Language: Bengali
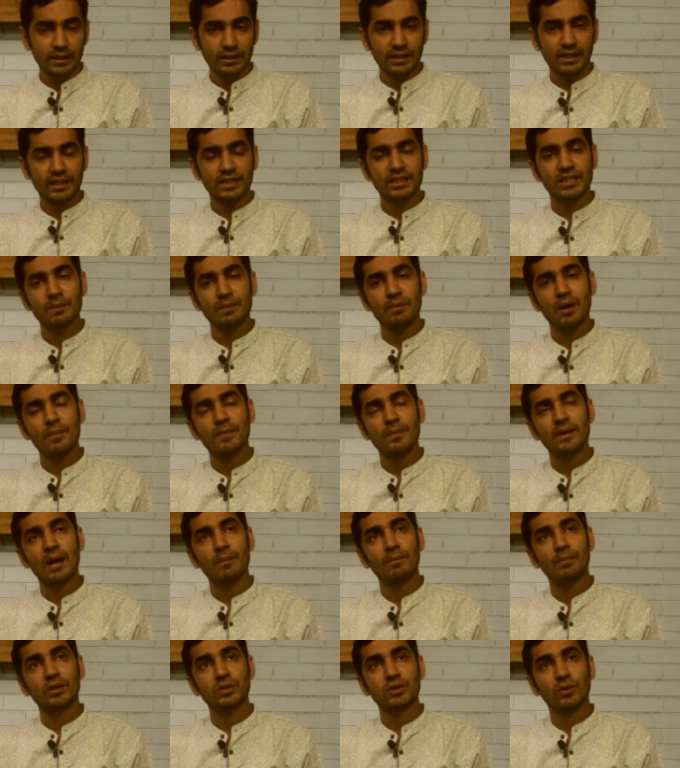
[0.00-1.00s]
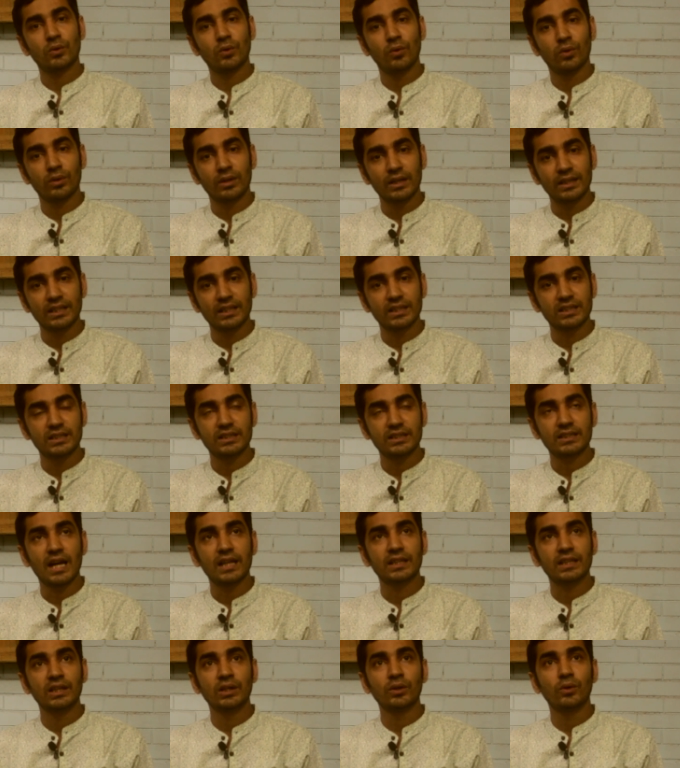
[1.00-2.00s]
ঠিক সেভাবে আমরা যখন এই দেশটি
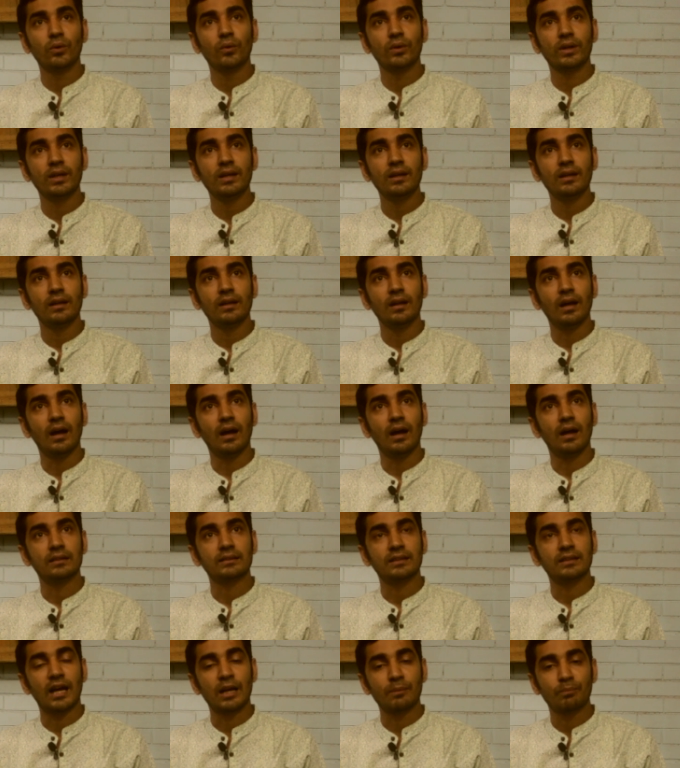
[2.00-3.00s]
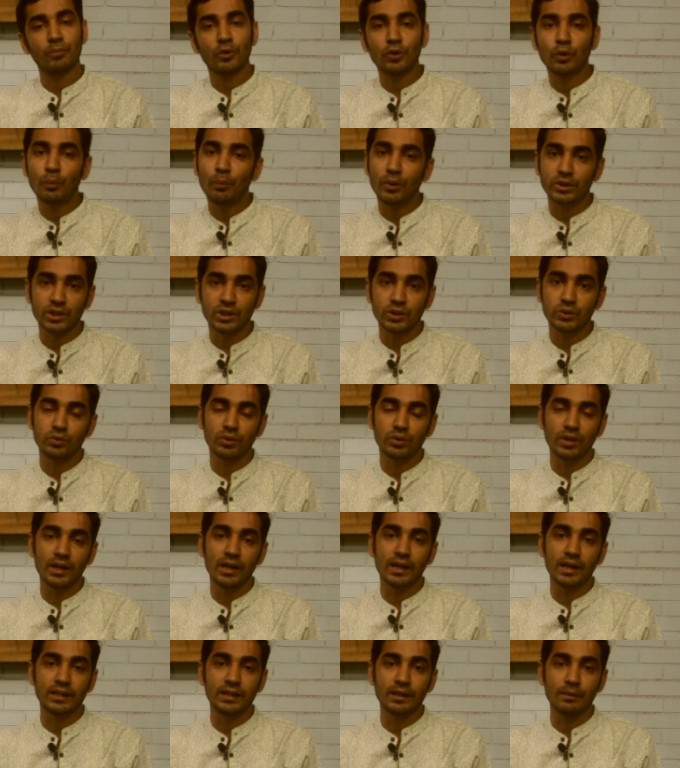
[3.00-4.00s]
স্বাধীন করি তারপরও
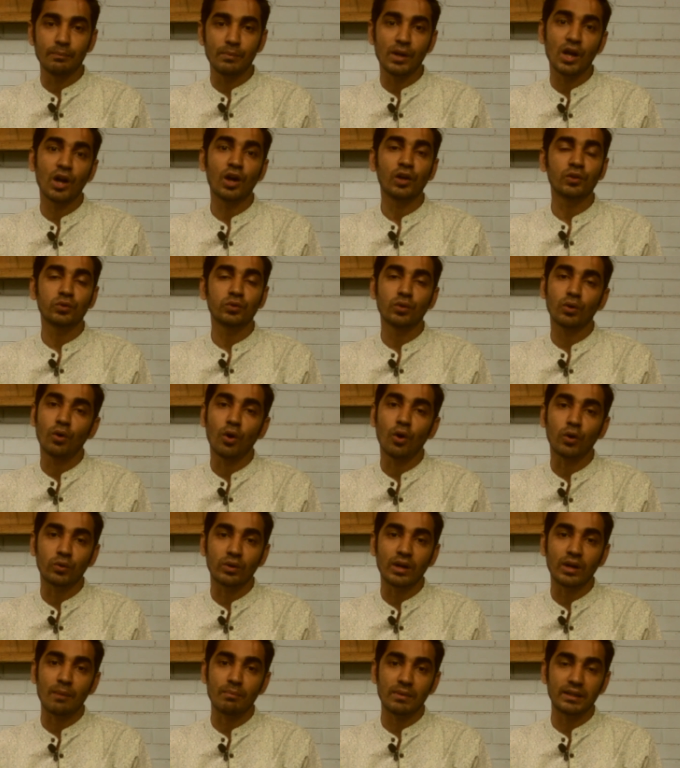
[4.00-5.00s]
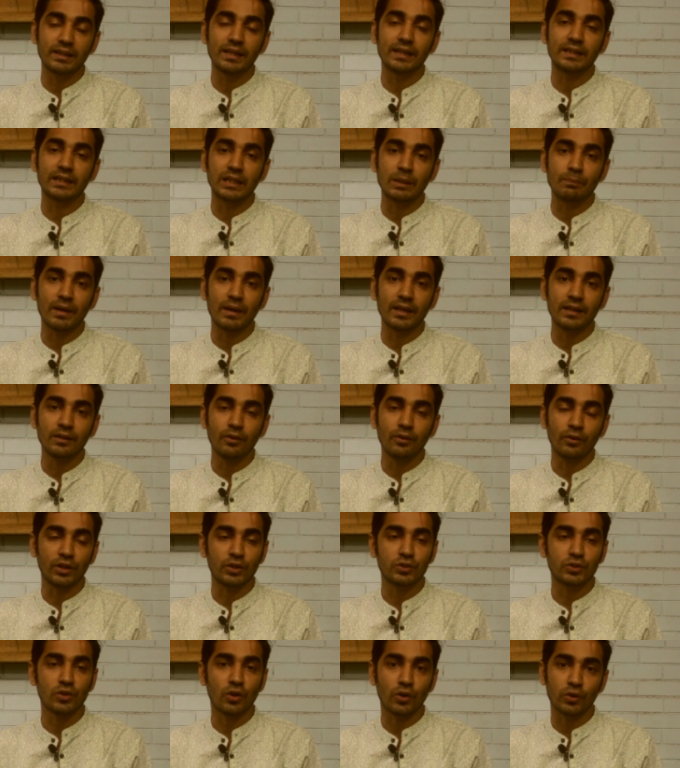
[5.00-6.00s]
পঁচাত্তরের একটি বিয়াগন্তক ঘটনা আমরা দেখতে পাই
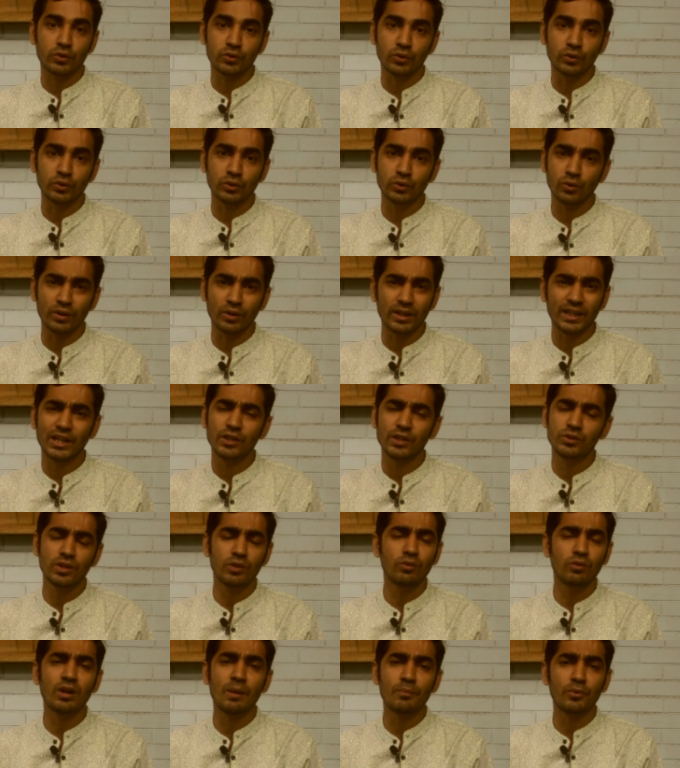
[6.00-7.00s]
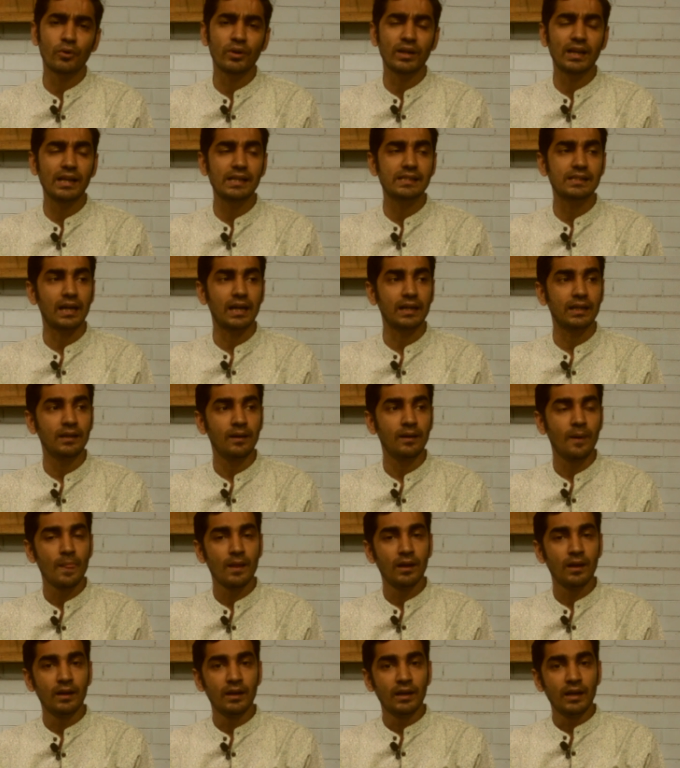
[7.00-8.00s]
অনেক ষড়যন্ত্র অনেক কিছু এগুলো আমরা অনেকেই জানি
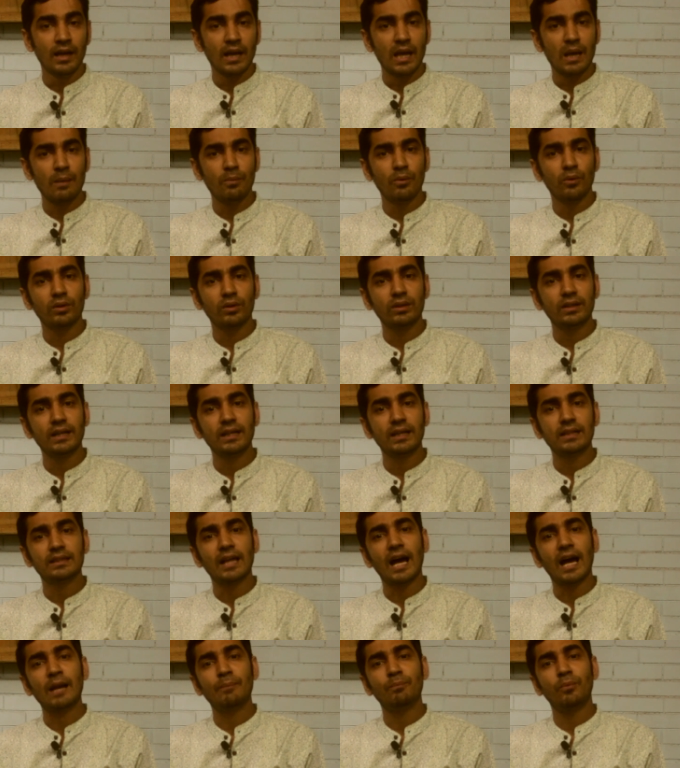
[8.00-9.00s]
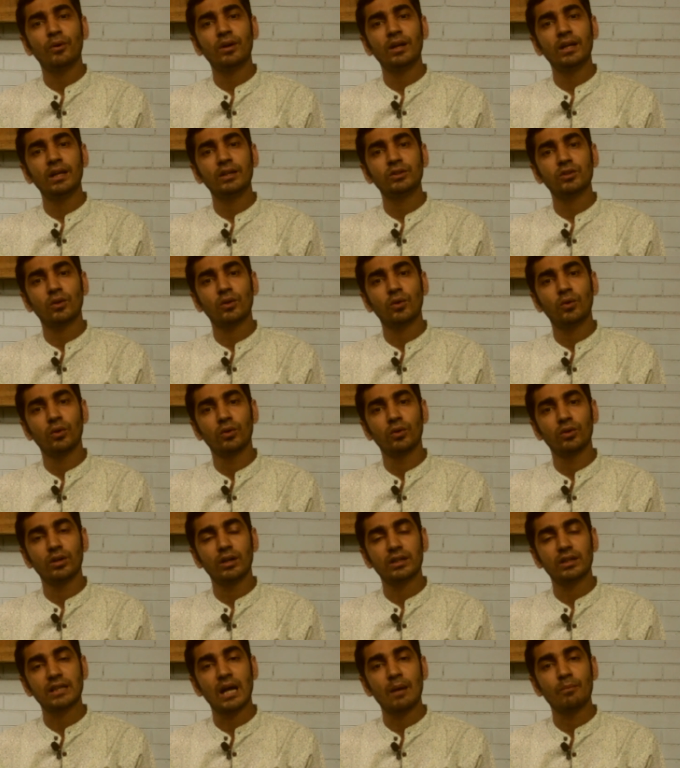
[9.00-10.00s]
এবং ঠিক তারপরে যখন
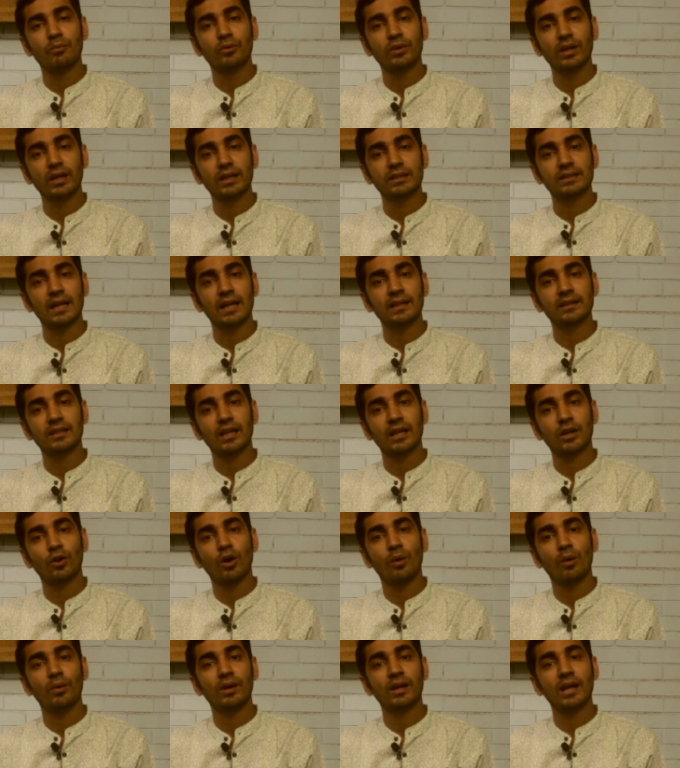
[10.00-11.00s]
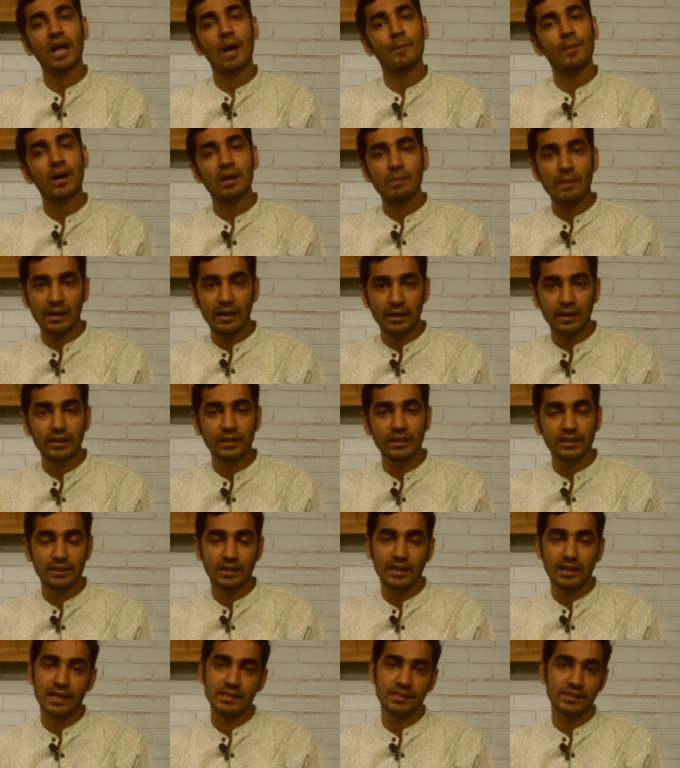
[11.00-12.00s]
সামরিক জান্তার কবলে আবার
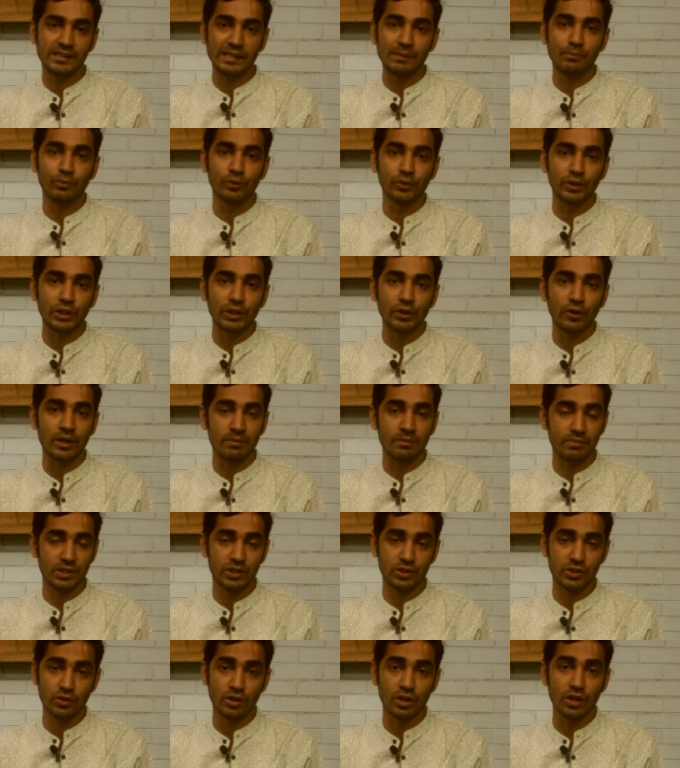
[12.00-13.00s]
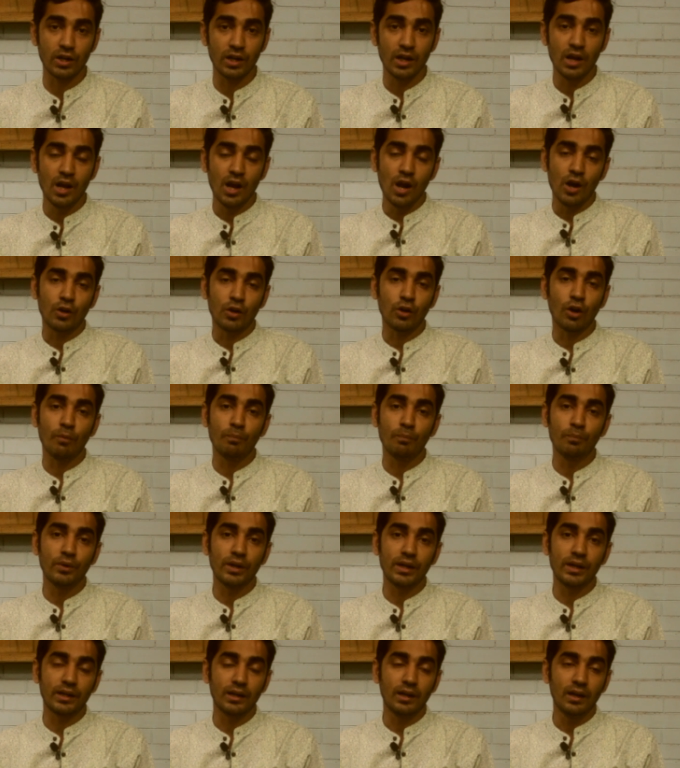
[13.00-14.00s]
বাংলাদেশের রাজনীতি বন্দী হয় বিশেষ করে
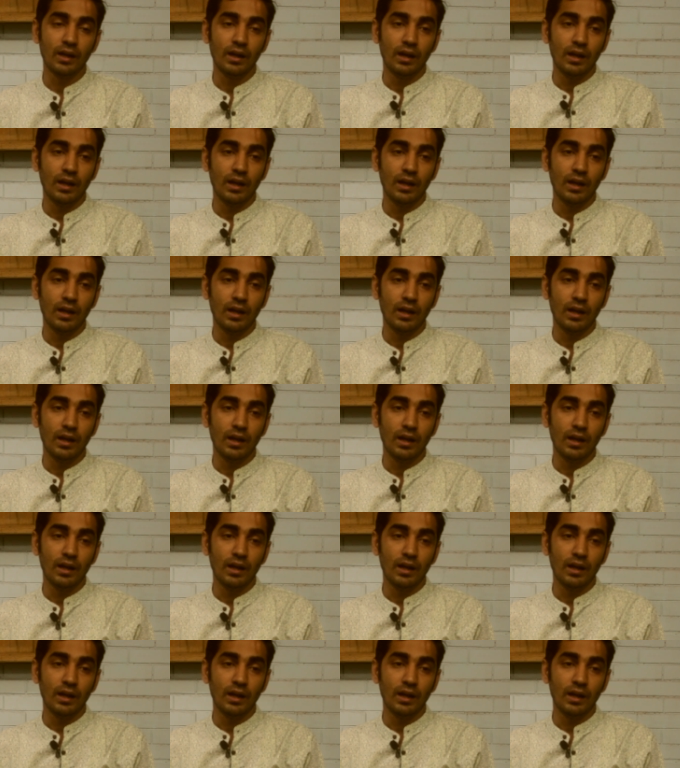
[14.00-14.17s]
নব্বইয়ের